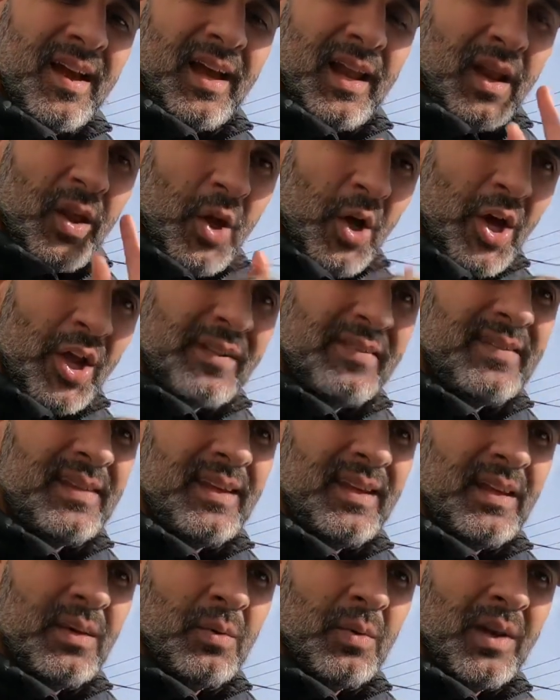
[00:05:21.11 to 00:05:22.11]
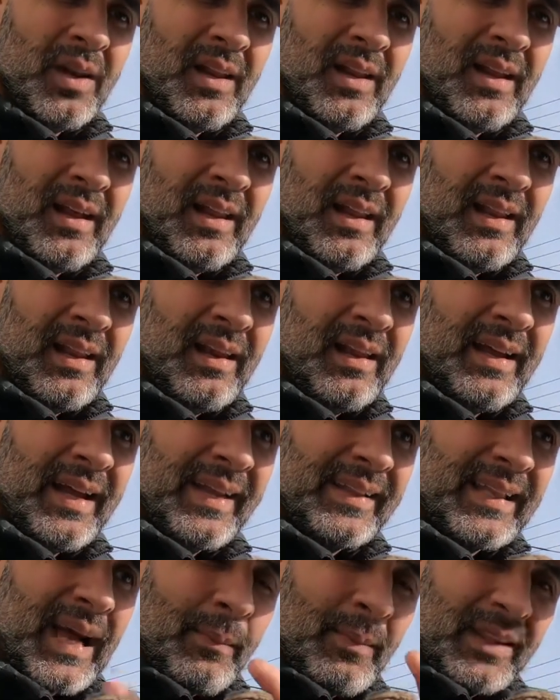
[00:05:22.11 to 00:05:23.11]
الارتي وال
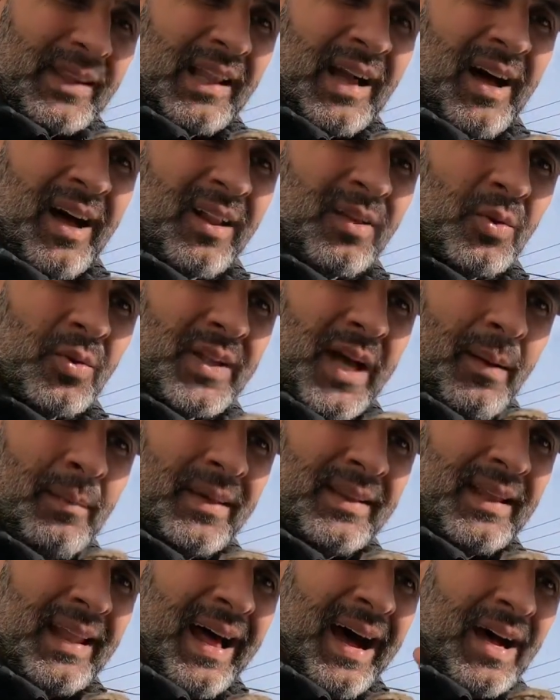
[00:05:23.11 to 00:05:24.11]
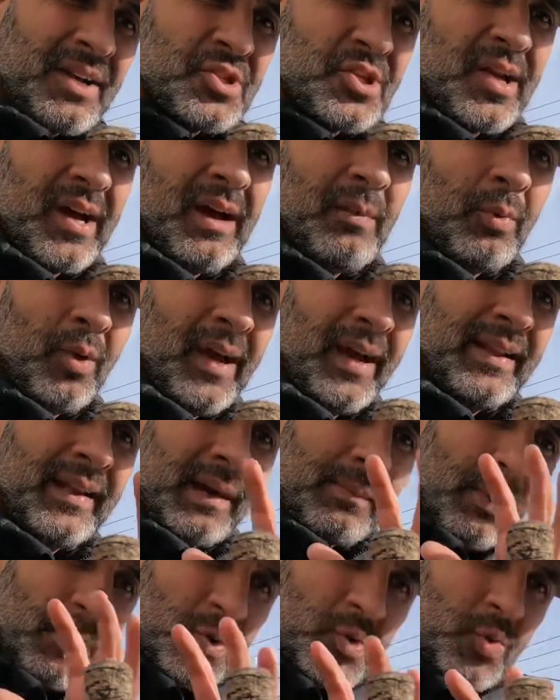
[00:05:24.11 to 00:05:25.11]
يعني طعمه الارض وطعمه الاعشاب
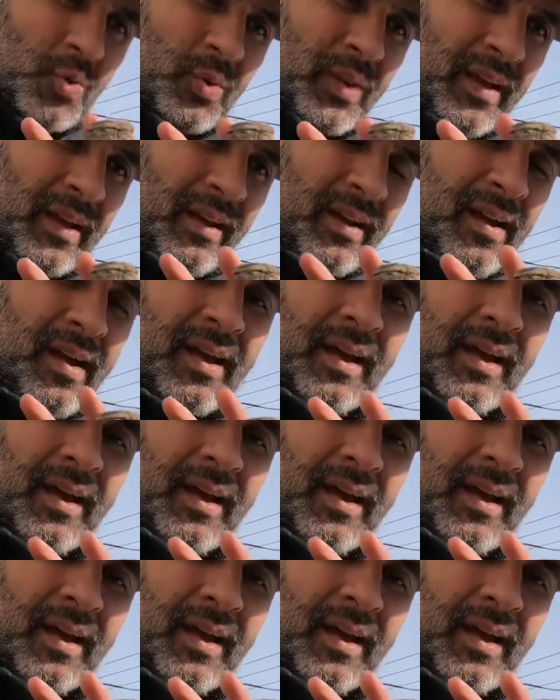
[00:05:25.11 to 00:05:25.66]
والهيدا موجوده